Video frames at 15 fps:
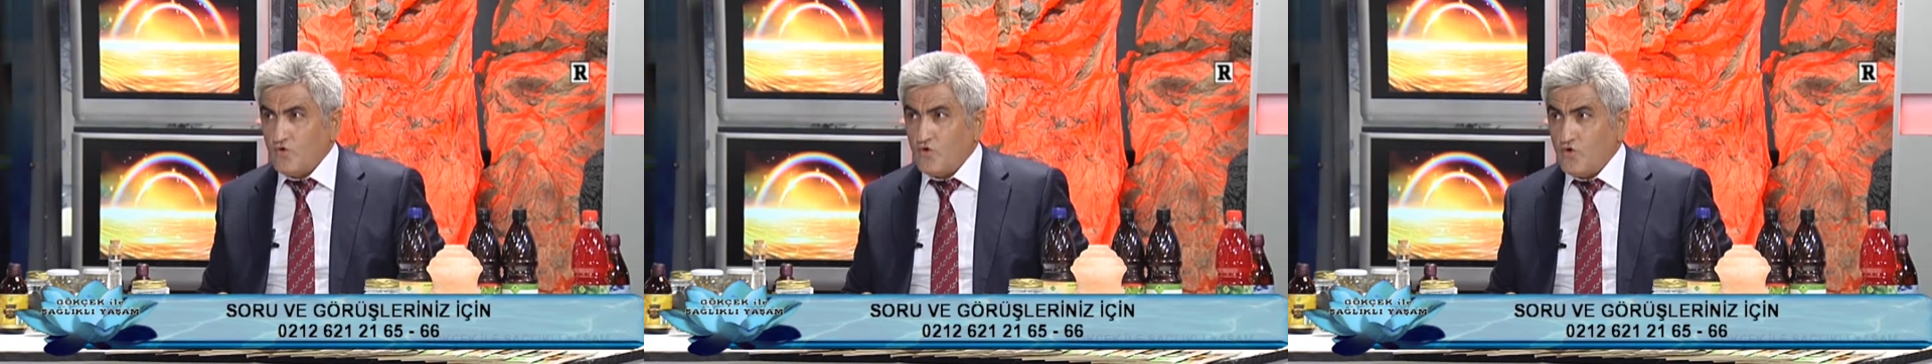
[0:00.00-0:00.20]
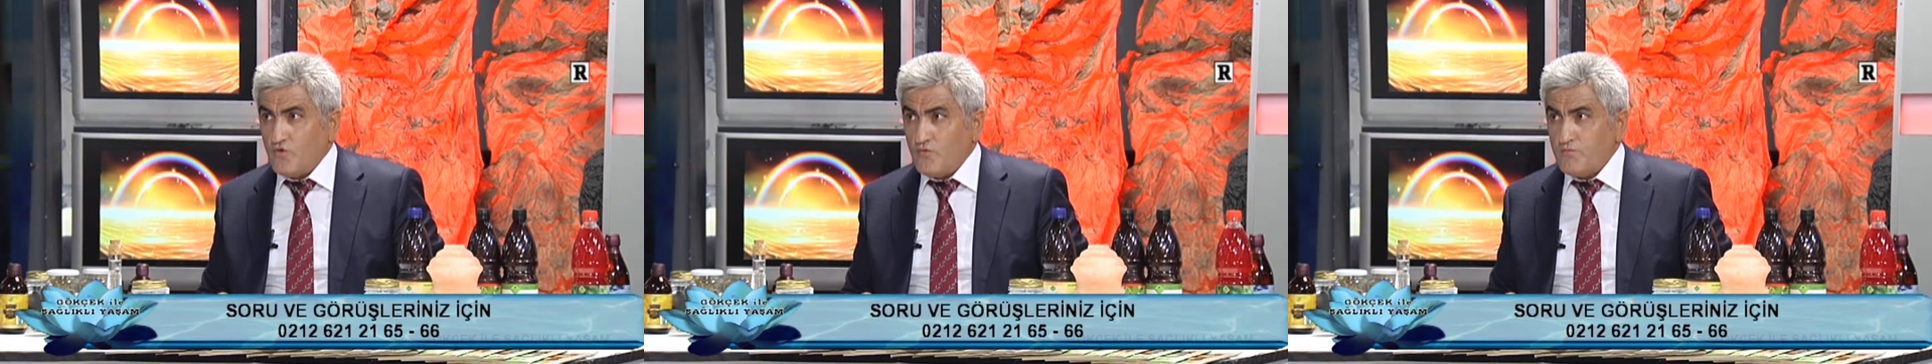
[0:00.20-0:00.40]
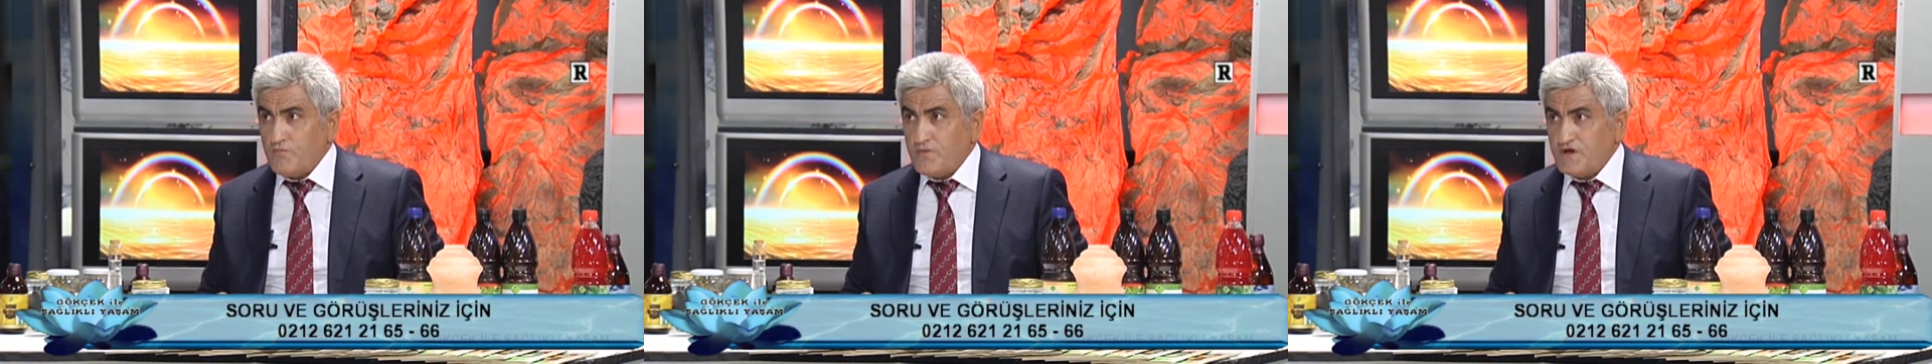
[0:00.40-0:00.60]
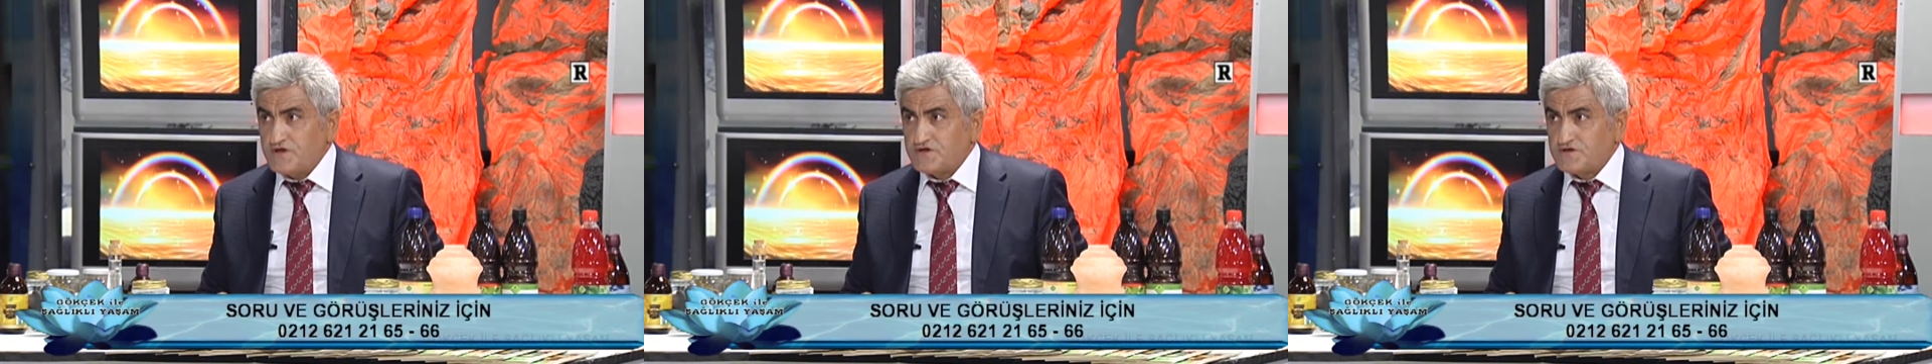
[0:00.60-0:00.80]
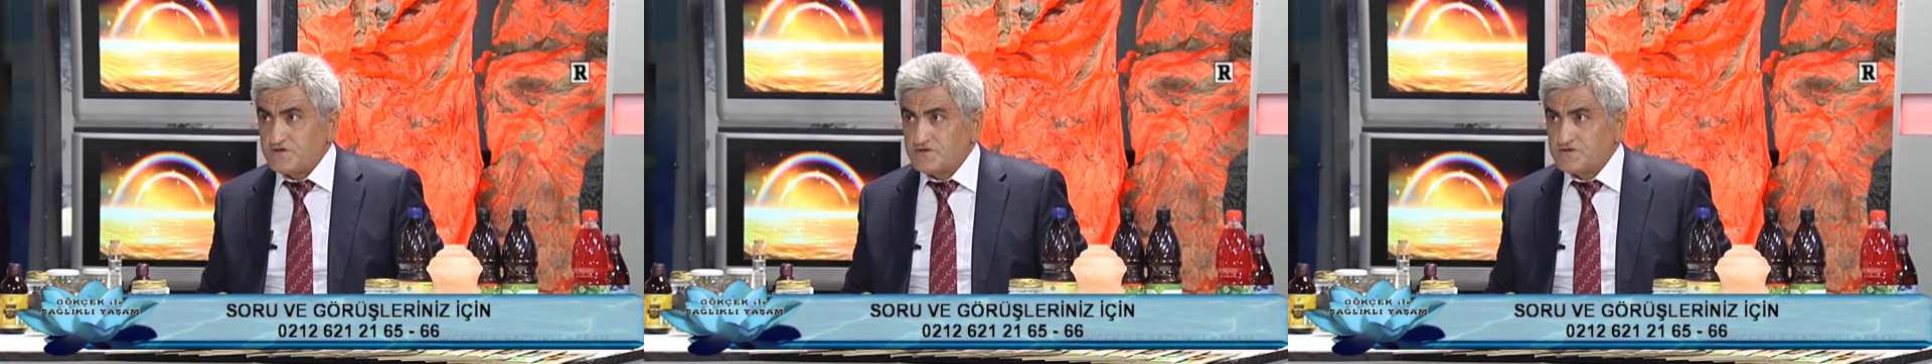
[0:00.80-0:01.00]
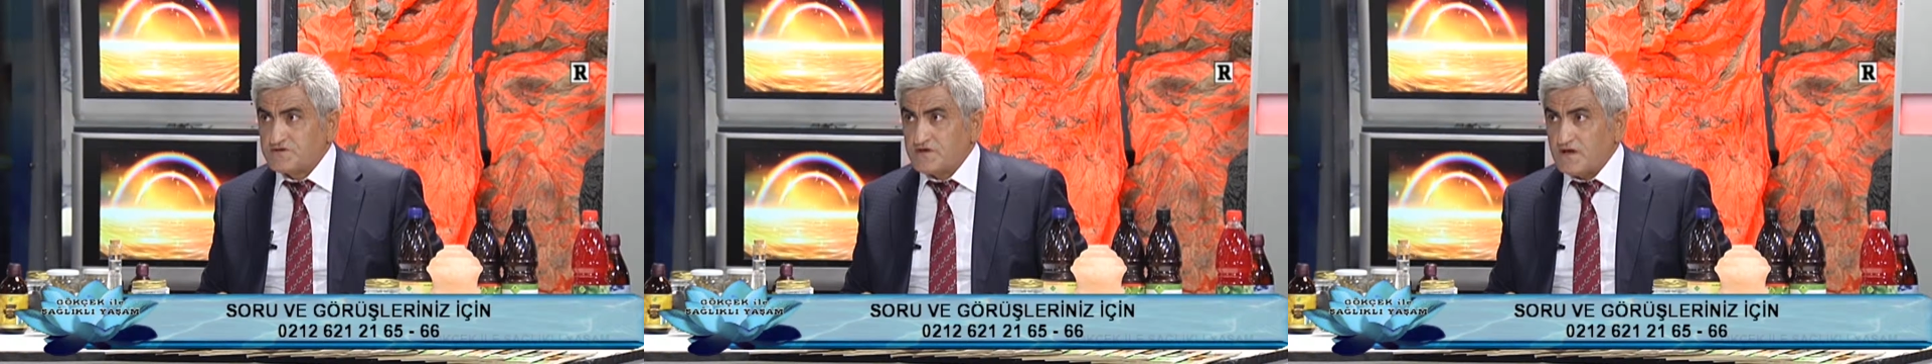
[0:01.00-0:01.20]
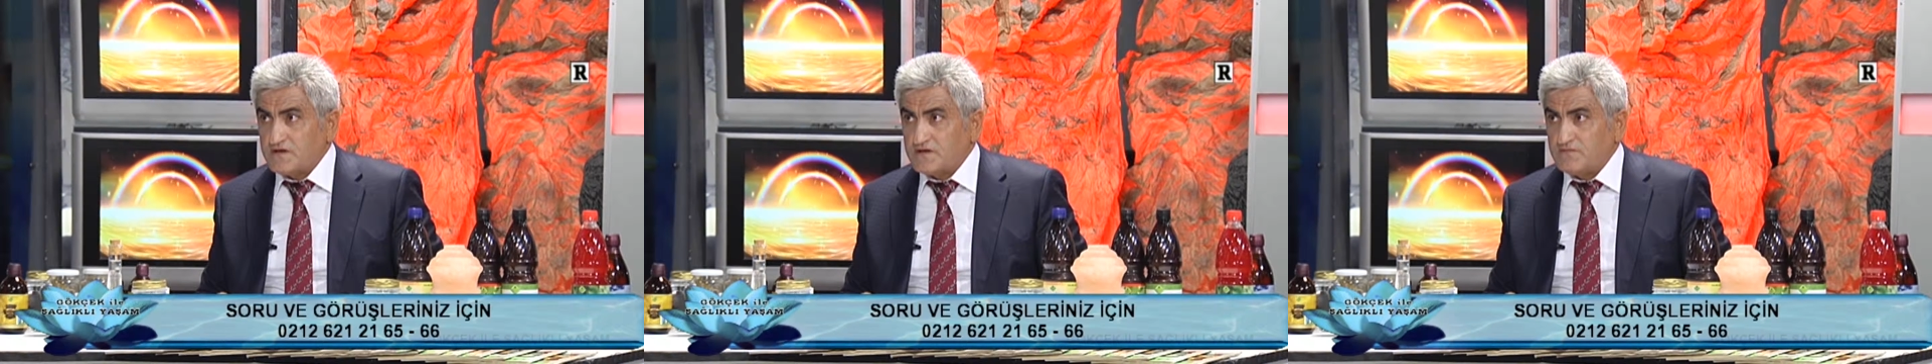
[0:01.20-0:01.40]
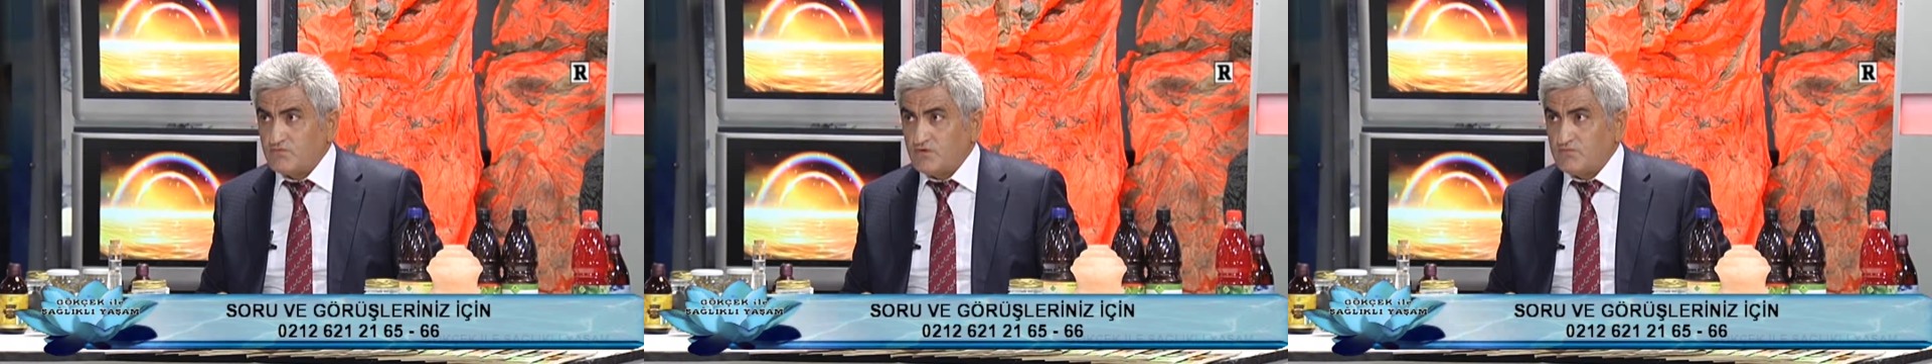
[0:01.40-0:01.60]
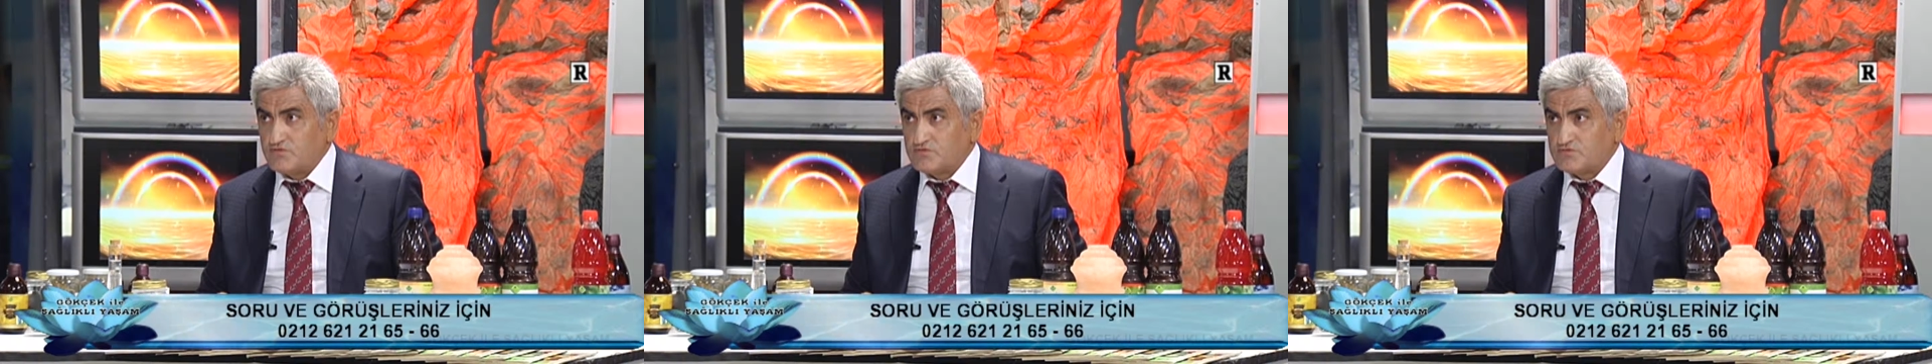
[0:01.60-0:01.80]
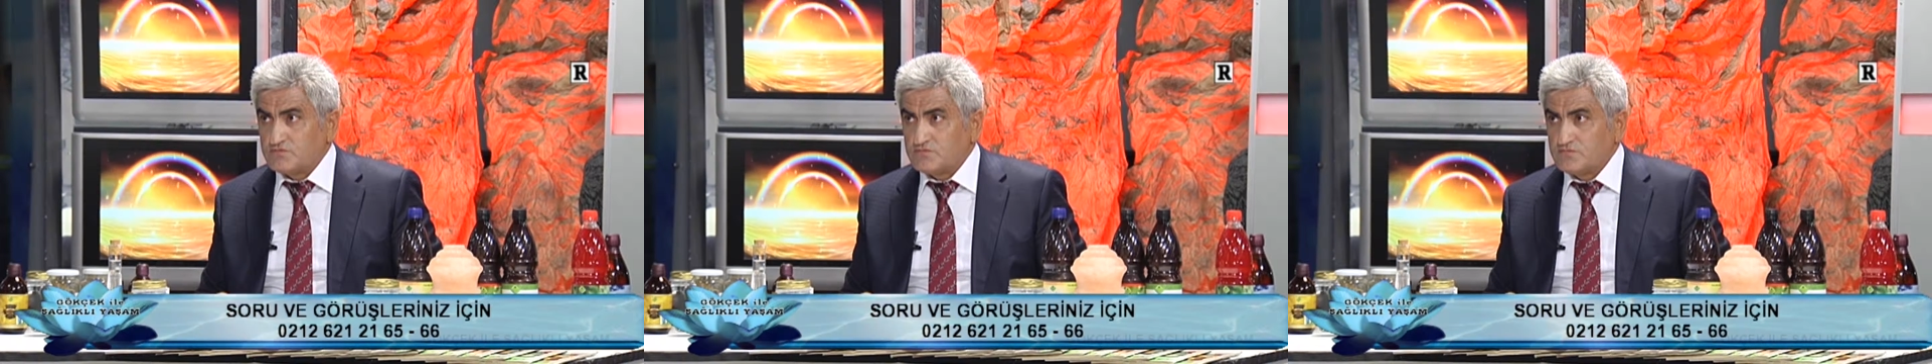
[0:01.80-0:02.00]
15 santim
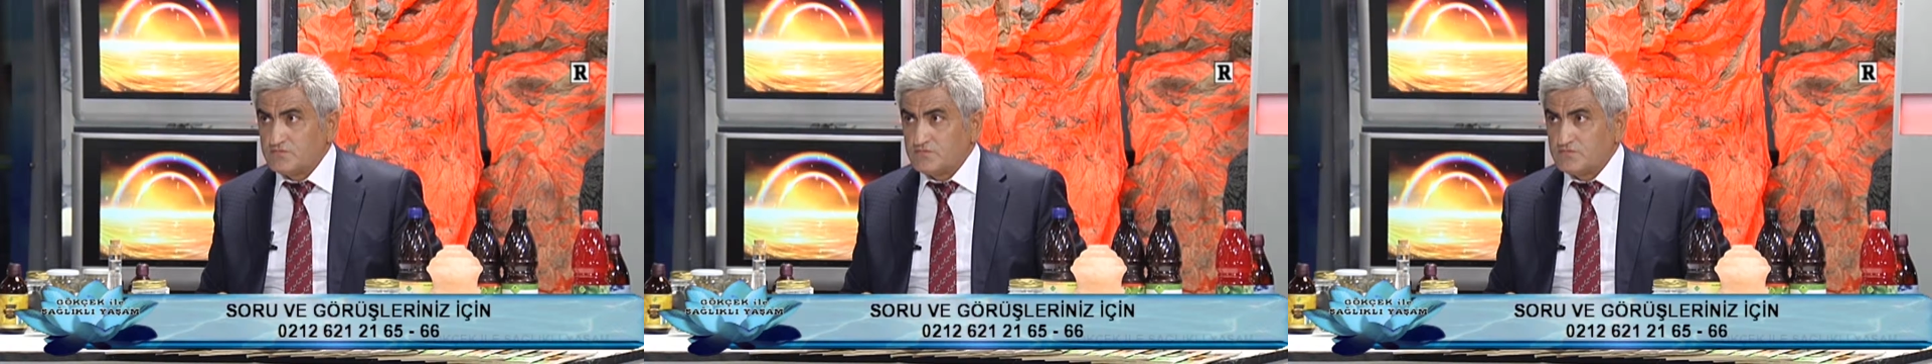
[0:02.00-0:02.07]
olmuş.